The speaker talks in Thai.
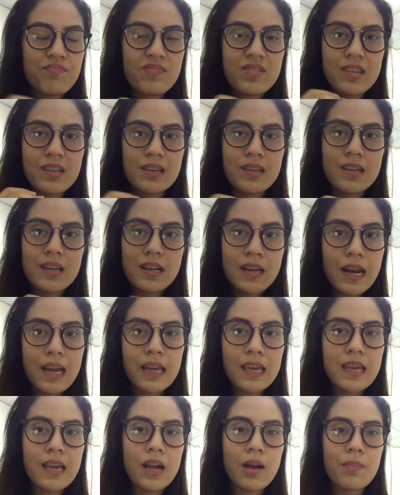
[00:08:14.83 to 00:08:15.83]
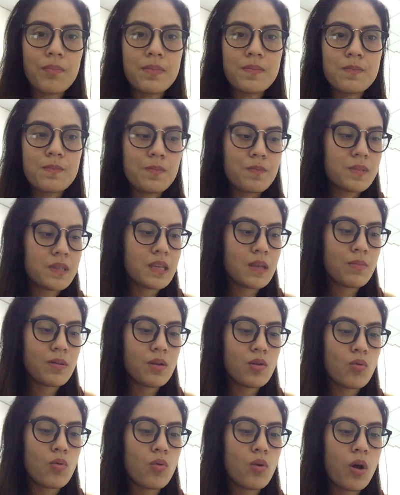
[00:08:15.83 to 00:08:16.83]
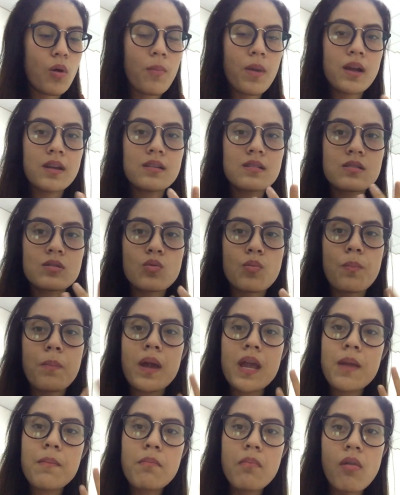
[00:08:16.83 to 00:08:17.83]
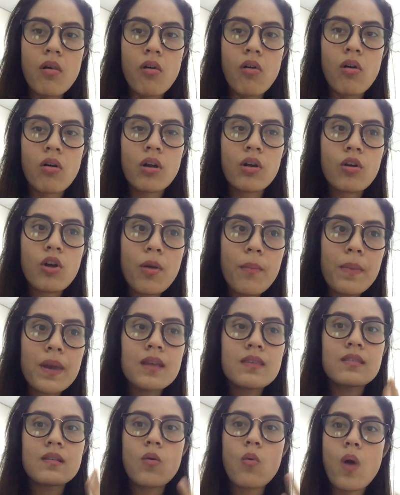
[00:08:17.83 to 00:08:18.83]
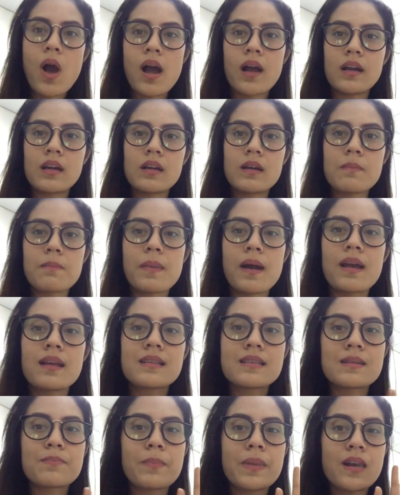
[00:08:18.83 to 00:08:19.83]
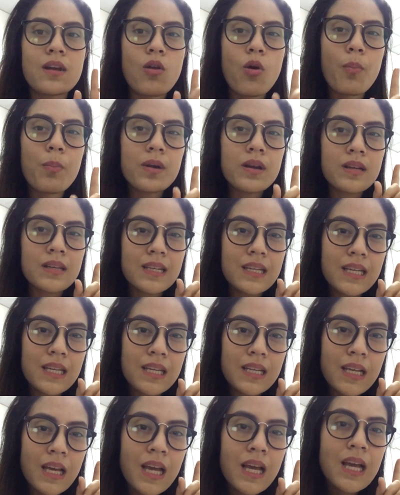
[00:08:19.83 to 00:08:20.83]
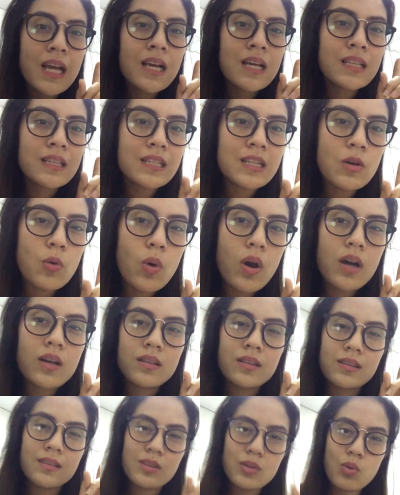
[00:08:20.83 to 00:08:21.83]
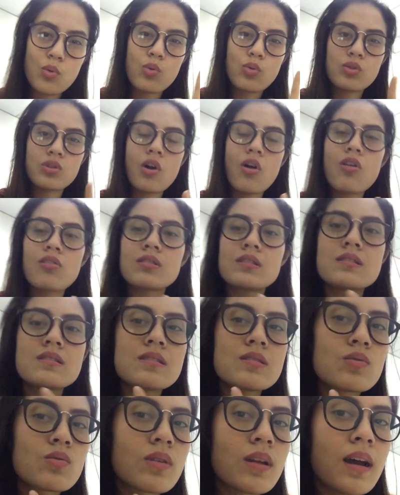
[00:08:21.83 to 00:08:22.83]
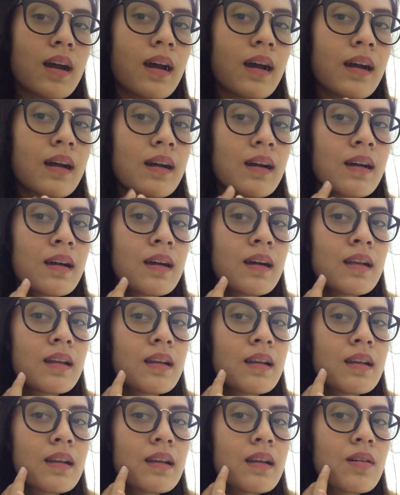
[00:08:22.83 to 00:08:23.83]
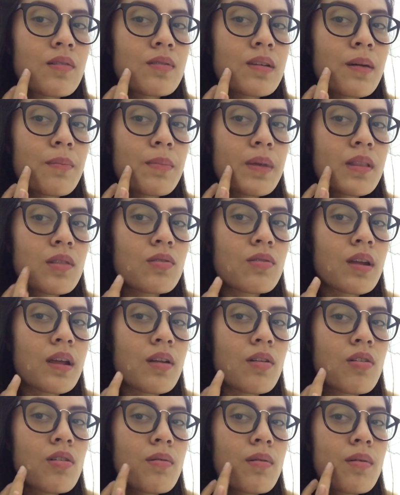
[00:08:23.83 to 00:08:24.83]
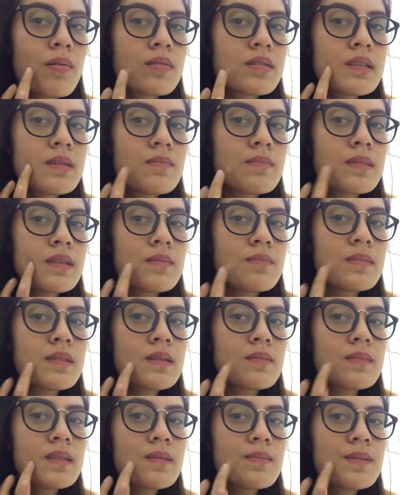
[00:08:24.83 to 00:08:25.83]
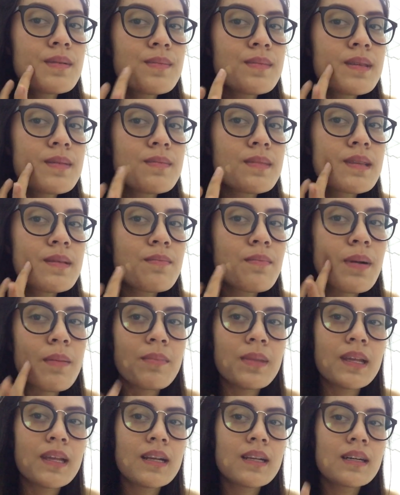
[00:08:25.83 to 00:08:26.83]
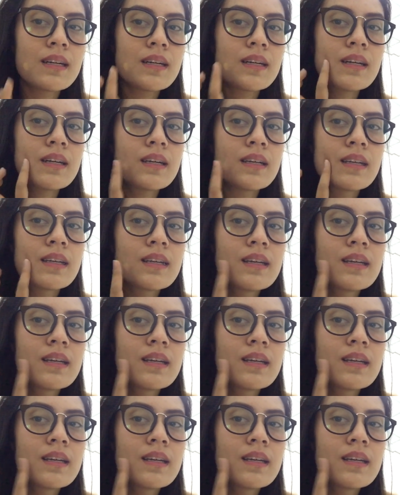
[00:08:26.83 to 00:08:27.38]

สีที่ใกล้เคียงกับสีผิวเรามากที่สุดไม่มองแล้วก็ไม่สว่างเกินไปจะเป็นรองพื้นที่ถือว่าถูกต้องที่สุดนะคะ เราอยากปิดตรงไหนเราก็จิ้มจิ้มจิ้มจิ้มจิ้มจิ้มจิ้มแบบนี้เลย